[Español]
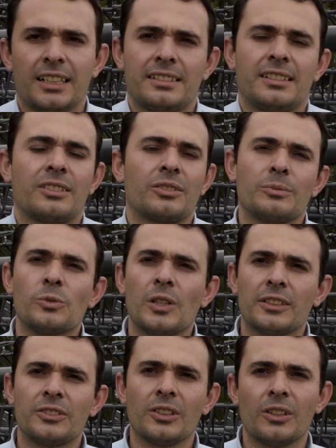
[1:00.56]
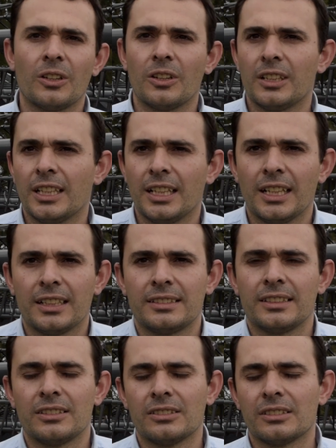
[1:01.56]
haciendo simulaciones,
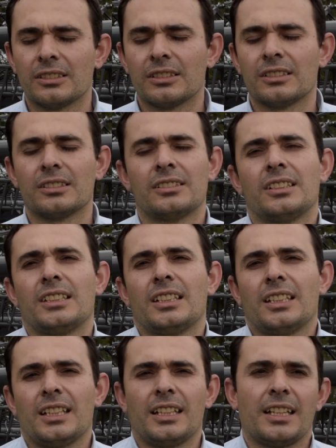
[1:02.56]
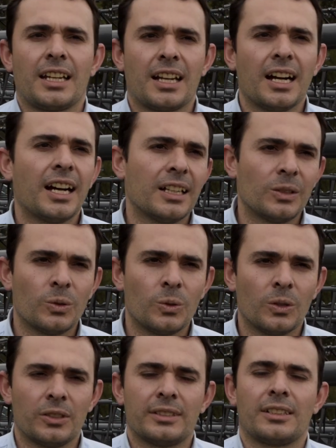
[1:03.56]
haciendo es
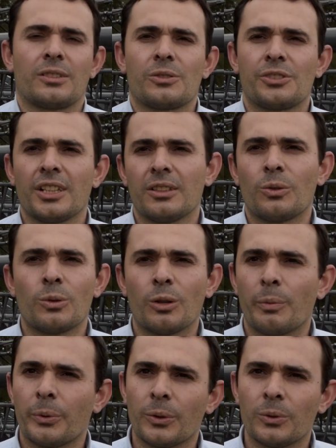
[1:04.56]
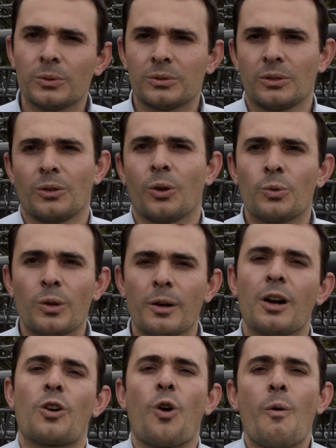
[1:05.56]
cálculo, desarrollando nuevos productos o
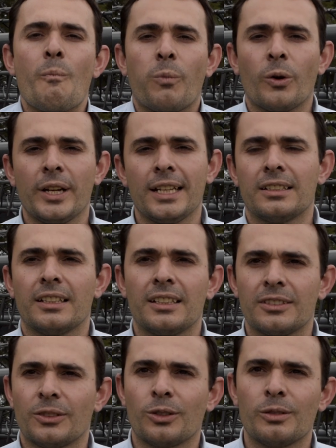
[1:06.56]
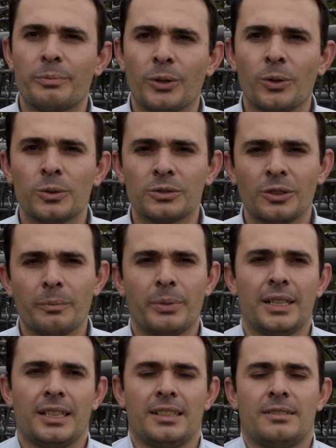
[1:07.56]
nuevos componentes dentro del producto
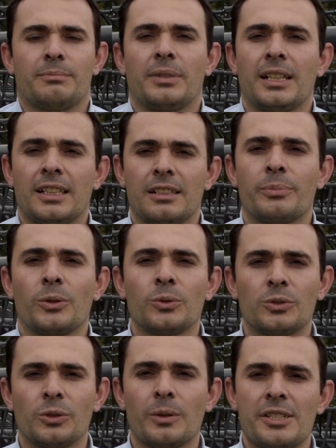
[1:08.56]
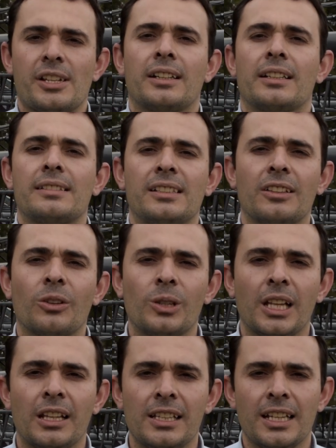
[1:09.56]
para, que el producto vaya creciendo
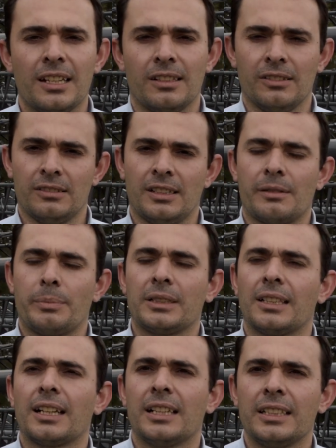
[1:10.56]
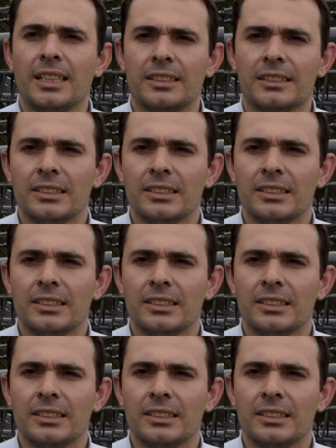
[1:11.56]
día a día en lo que respecta a calidad. ¿no?